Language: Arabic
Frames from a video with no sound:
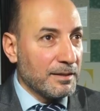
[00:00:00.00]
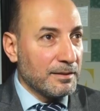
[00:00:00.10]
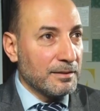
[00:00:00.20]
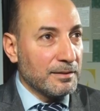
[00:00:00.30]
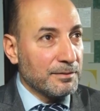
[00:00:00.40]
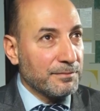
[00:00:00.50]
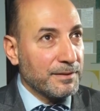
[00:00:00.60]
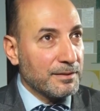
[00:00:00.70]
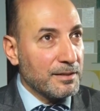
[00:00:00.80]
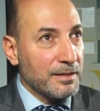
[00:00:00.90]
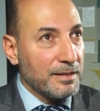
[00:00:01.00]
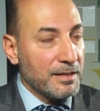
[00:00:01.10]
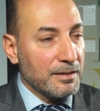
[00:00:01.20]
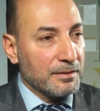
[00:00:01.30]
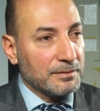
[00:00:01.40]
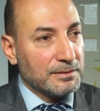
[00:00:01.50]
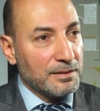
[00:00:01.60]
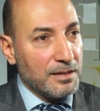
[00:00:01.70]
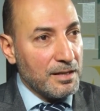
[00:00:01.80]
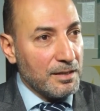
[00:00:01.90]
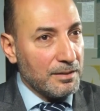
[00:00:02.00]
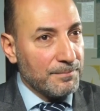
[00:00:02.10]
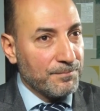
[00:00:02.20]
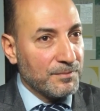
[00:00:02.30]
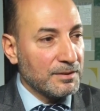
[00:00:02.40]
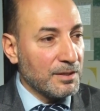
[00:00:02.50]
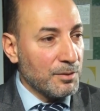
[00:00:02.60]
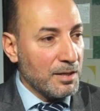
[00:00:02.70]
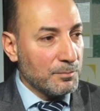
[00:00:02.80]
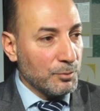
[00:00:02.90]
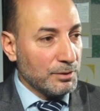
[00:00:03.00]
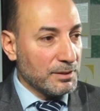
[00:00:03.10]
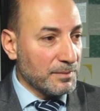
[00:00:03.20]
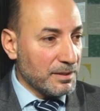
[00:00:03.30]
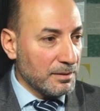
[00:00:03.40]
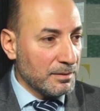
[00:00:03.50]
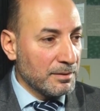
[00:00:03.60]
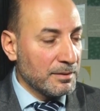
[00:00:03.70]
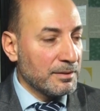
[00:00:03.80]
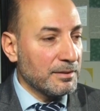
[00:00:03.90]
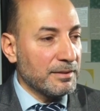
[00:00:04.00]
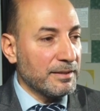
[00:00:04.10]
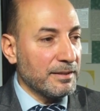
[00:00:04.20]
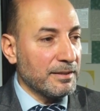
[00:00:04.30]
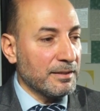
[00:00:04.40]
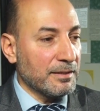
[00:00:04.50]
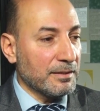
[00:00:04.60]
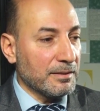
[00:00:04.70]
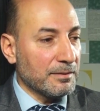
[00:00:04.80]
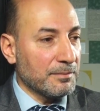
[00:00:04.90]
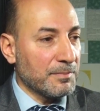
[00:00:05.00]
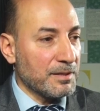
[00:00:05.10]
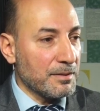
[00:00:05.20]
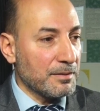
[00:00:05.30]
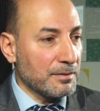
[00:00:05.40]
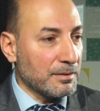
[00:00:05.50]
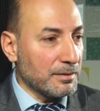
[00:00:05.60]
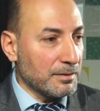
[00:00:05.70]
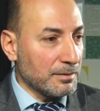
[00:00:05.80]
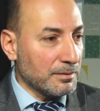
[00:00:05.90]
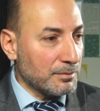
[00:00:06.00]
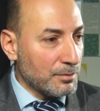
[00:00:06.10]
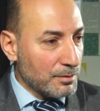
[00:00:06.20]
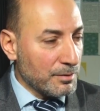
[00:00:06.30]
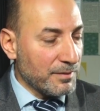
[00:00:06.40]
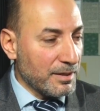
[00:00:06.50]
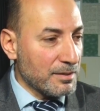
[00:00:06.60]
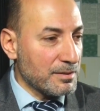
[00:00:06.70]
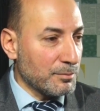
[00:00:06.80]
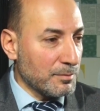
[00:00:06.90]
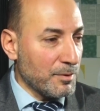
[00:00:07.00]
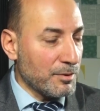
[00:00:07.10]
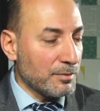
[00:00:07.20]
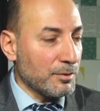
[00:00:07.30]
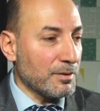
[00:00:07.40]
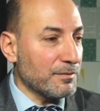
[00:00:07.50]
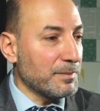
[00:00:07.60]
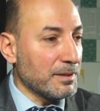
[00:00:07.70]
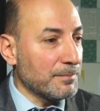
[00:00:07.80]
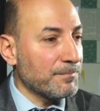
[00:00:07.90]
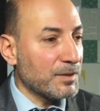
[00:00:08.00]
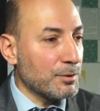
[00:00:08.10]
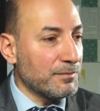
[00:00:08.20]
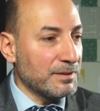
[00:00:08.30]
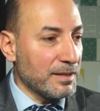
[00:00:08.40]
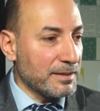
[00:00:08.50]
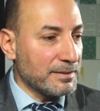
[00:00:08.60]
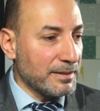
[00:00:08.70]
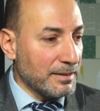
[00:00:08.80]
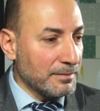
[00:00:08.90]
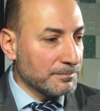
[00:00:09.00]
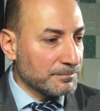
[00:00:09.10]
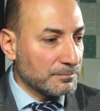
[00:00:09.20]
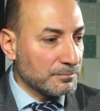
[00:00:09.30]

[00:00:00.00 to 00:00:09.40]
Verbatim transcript: الفكرة هي اقتراح دواء محتمل لمرض الكورونا فيروس أو ما يعرف بالكوفيد 19